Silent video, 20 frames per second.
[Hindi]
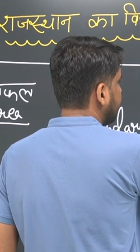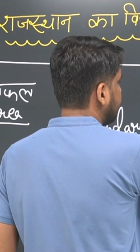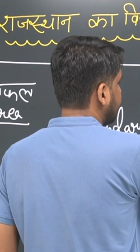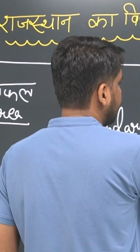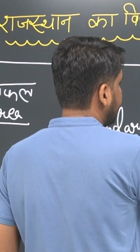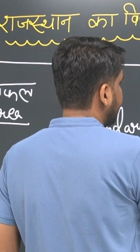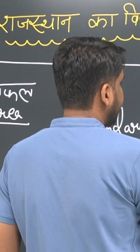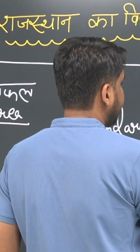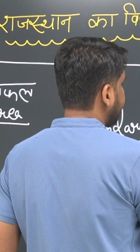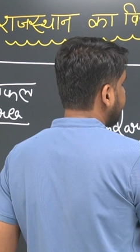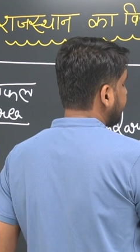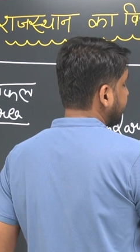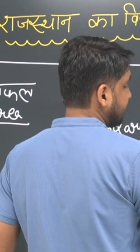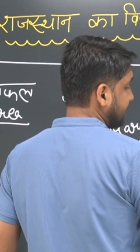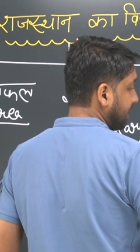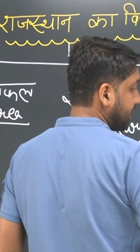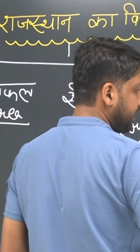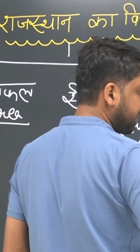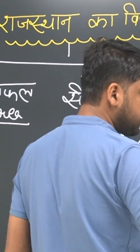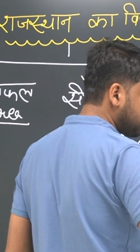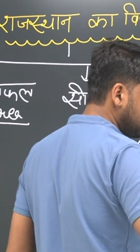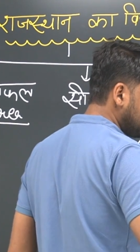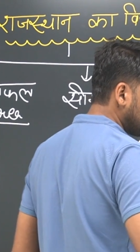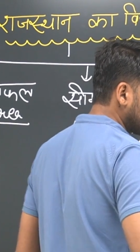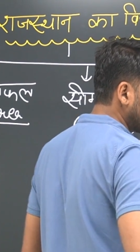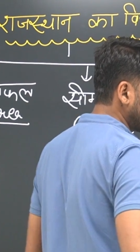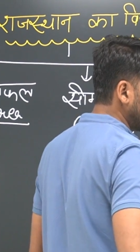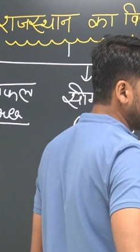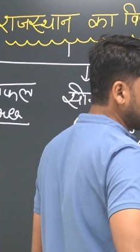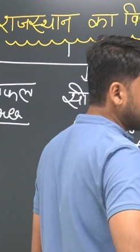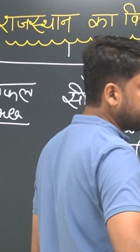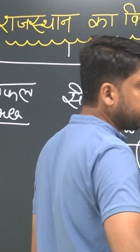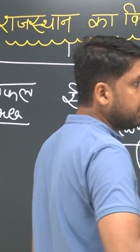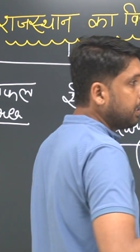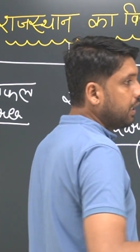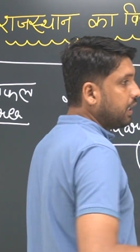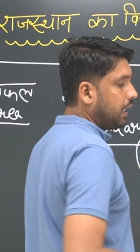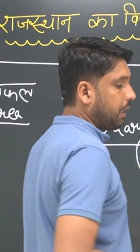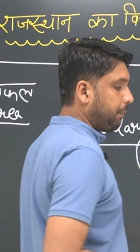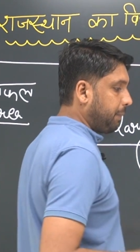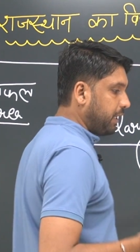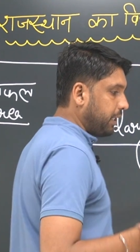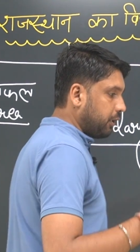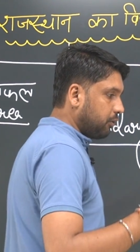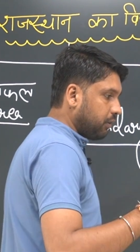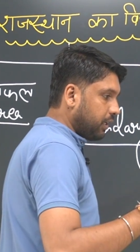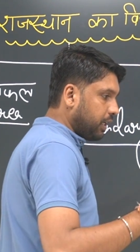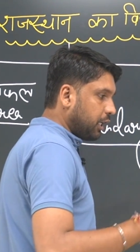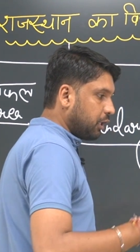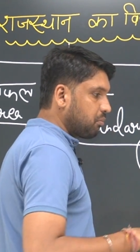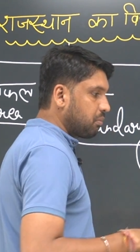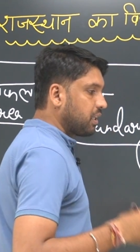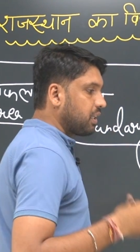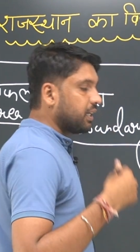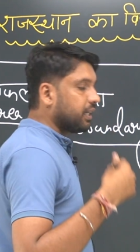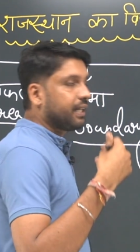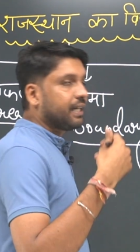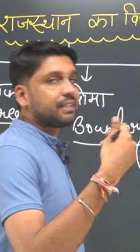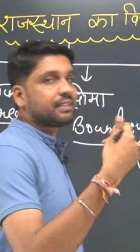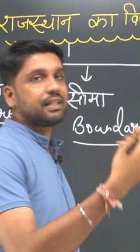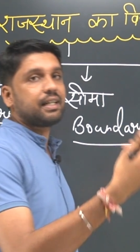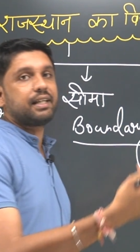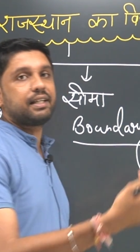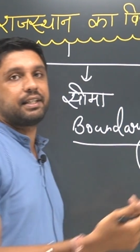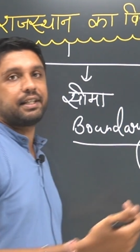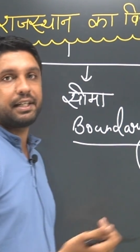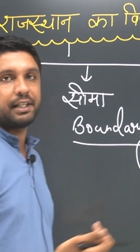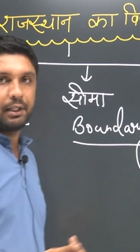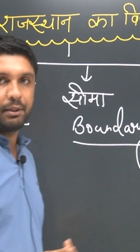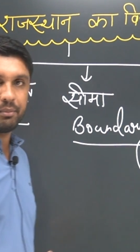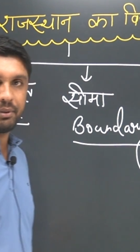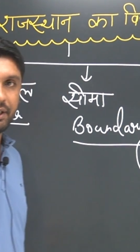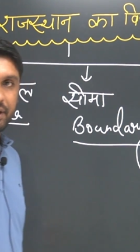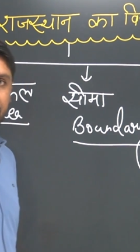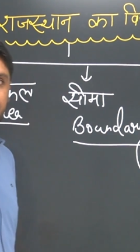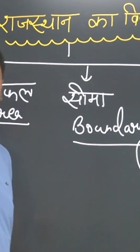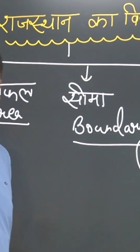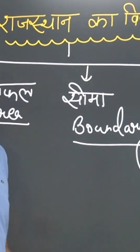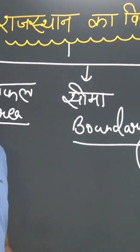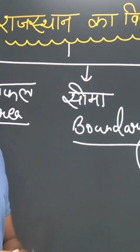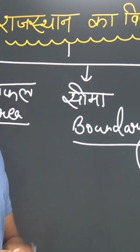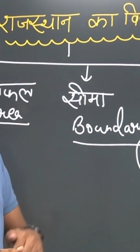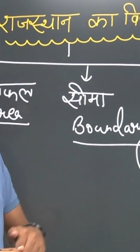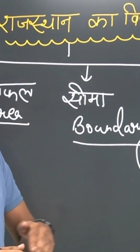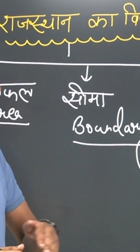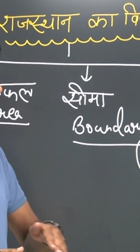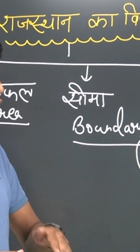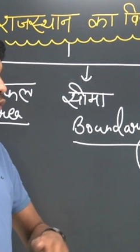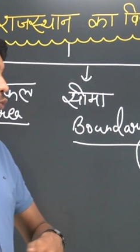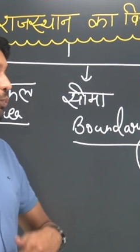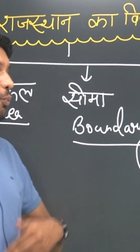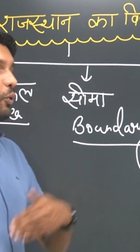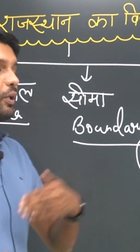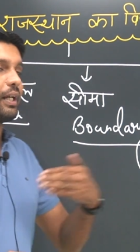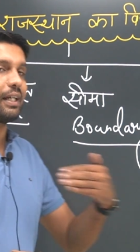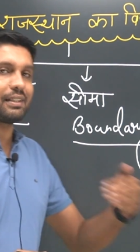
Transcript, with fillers: लगता है या राजस्थान के जिलों से रिलेटेड के पर्टिकुलर हनुमानगढ़ कैसा है दिखने में या जोधपुर